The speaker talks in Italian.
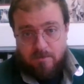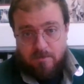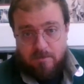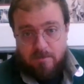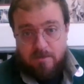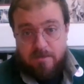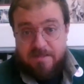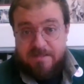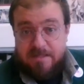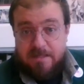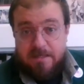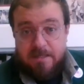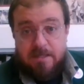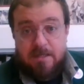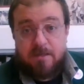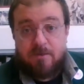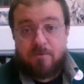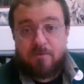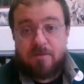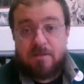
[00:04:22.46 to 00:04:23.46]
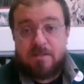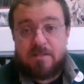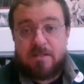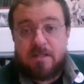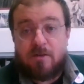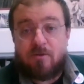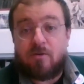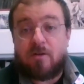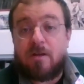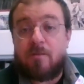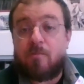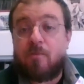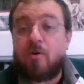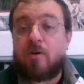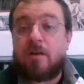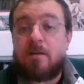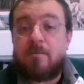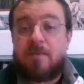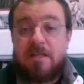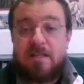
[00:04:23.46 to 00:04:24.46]
Le saline non distano che
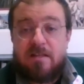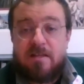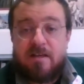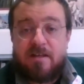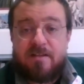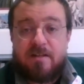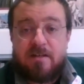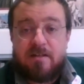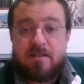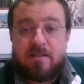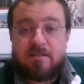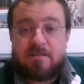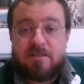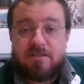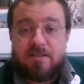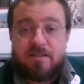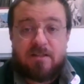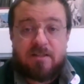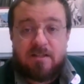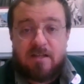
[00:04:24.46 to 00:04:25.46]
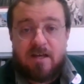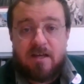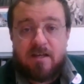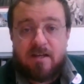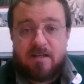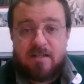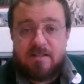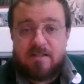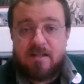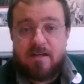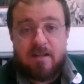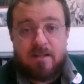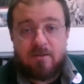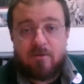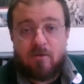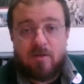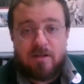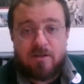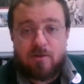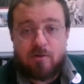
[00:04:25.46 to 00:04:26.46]
poche miglia dalla città
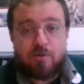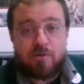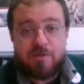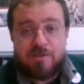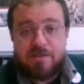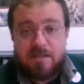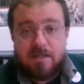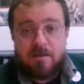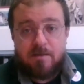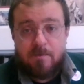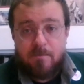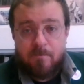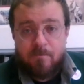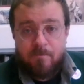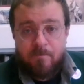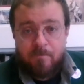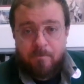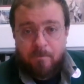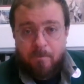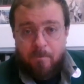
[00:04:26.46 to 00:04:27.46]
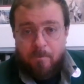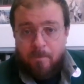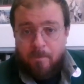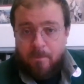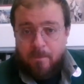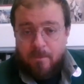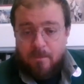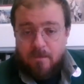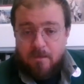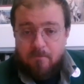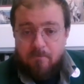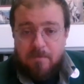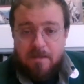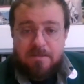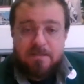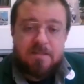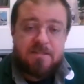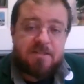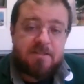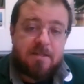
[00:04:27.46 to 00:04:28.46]
risalendo la costa ma
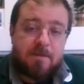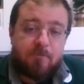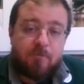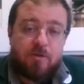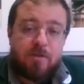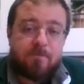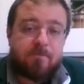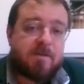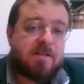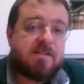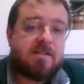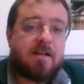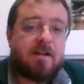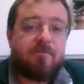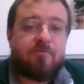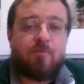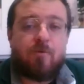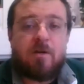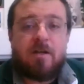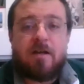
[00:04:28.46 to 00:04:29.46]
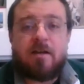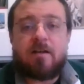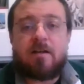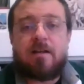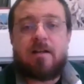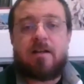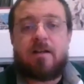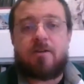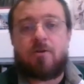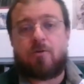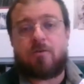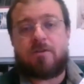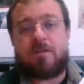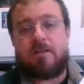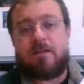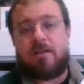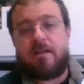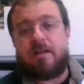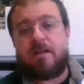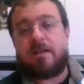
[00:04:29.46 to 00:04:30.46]
decidemmo di passare fuori anche la
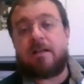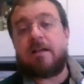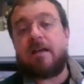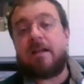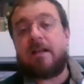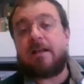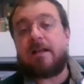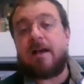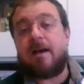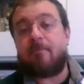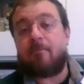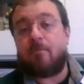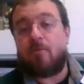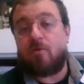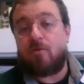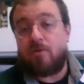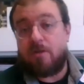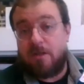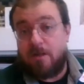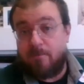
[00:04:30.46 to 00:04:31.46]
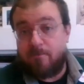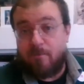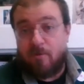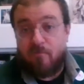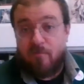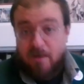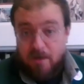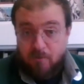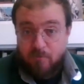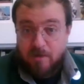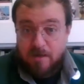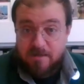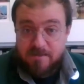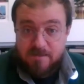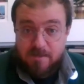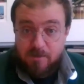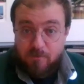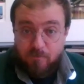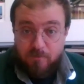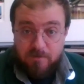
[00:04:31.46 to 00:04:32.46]
notte e caricammo il povero
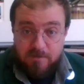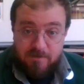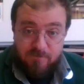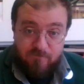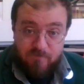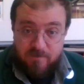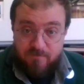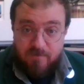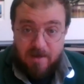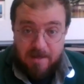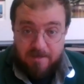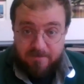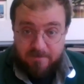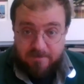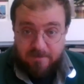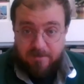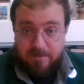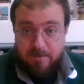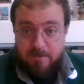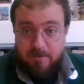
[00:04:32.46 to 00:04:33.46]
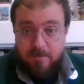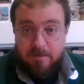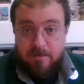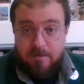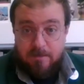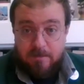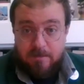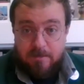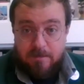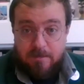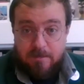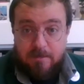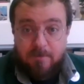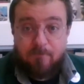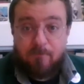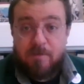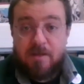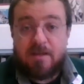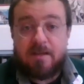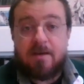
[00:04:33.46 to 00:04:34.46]
asino di vivande.
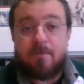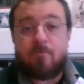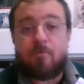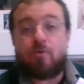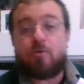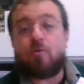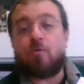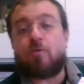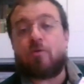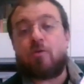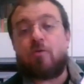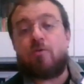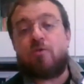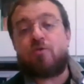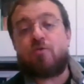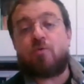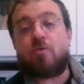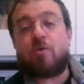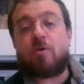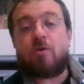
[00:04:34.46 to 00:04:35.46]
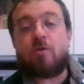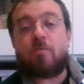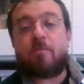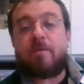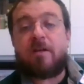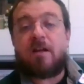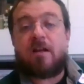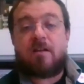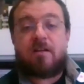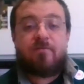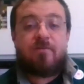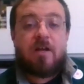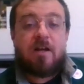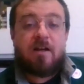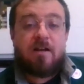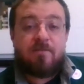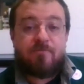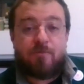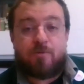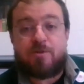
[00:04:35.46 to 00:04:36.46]
Impiegammo tutto il giorno per
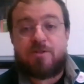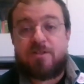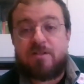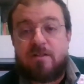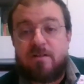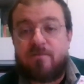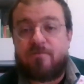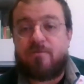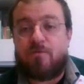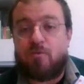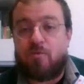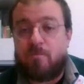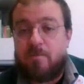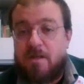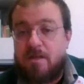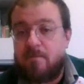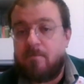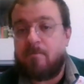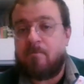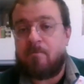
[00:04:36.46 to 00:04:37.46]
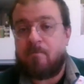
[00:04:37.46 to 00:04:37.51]
arrivare alla foce del fiume